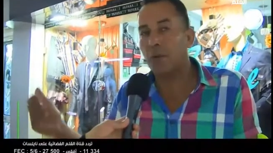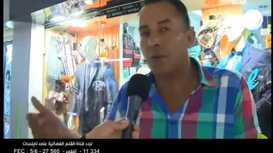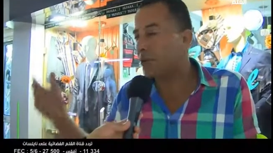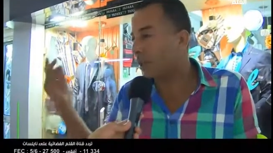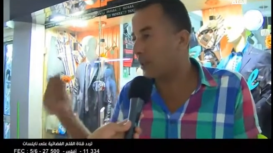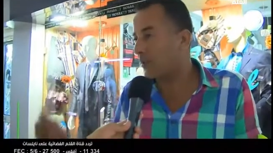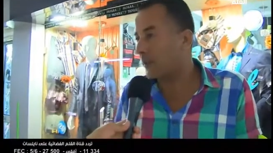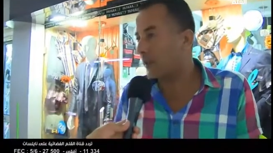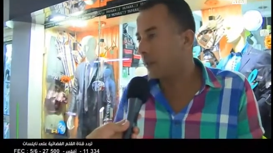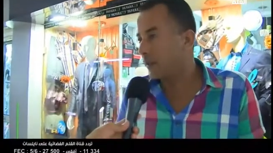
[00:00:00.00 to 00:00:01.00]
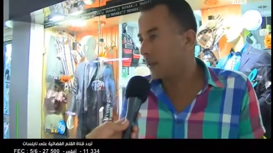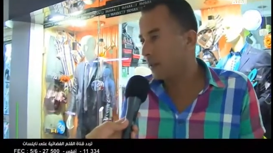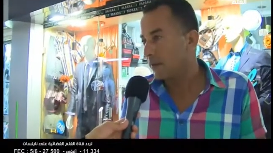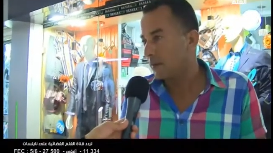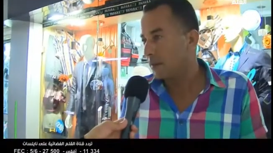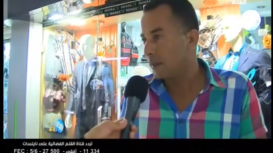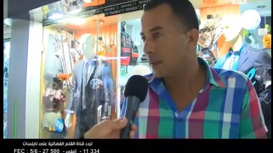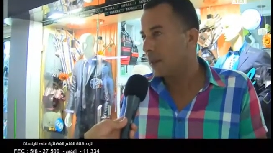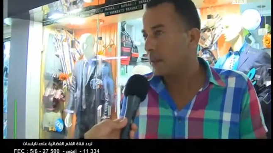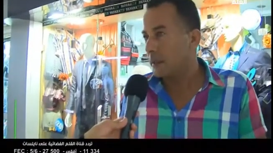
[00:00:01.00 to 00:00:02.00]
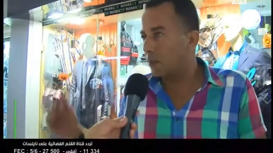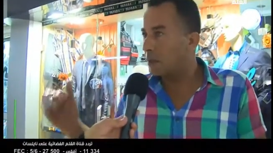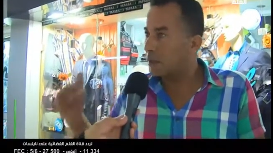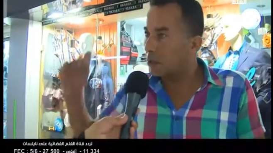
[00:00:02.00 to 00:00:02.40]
30% مش حاجه كبيره فهمت نتصور